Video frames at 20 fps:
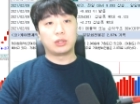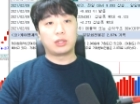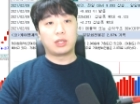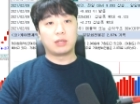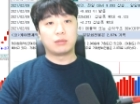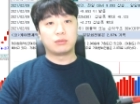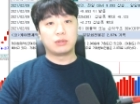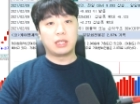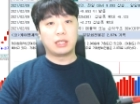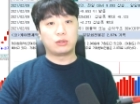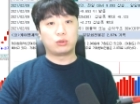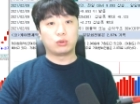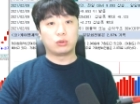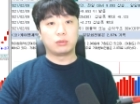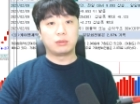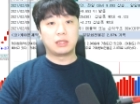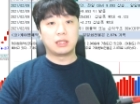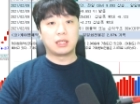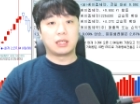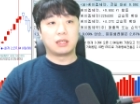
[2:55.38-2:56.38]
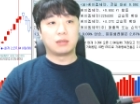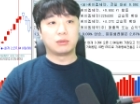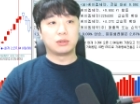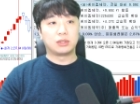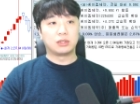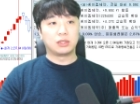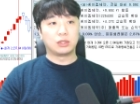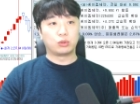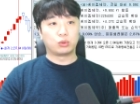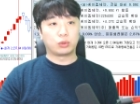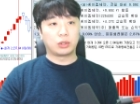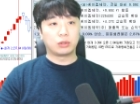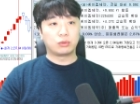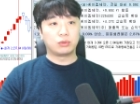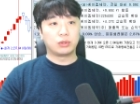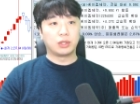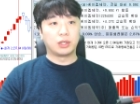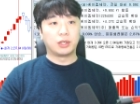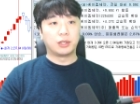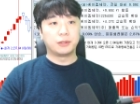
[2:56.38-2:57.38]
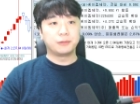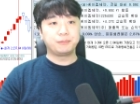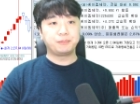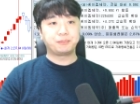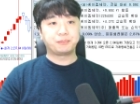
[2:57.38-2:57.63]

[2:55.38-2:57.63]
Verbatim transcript: 때문에 조금 기다려 보시는 게 좋겠고요.